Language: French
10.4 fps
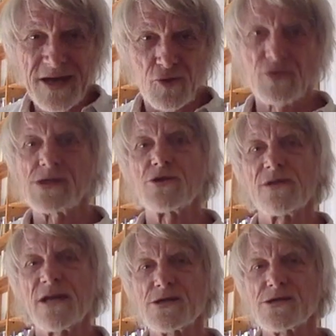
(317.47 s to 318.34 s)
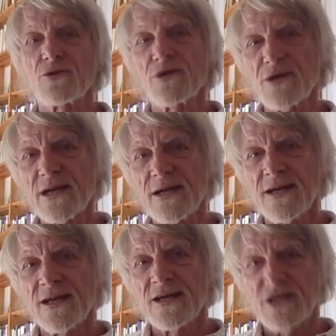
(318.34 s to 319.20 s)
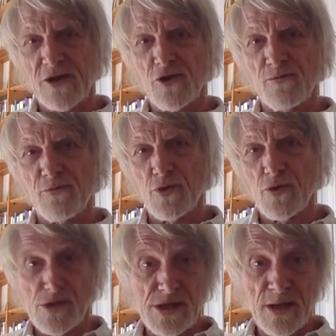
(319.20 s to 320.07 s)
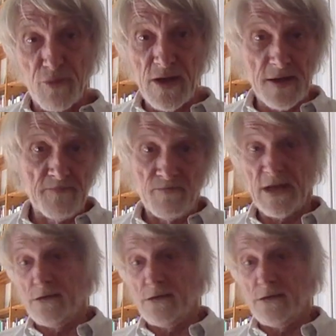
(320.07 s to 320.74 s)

inconditionnel sur lequel chacun peut s'appuyer.